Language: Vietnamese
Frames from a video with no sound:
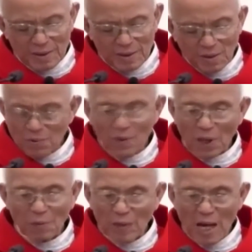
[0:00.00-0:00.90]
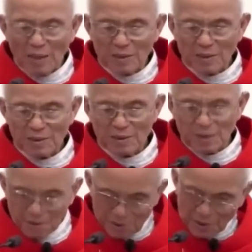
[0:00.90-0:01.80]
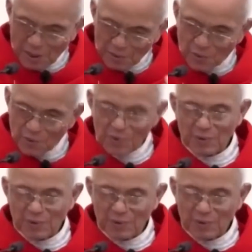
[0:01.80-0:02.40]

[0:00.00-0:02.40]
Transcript: Không có kêu tên nữa, đi theo tôi.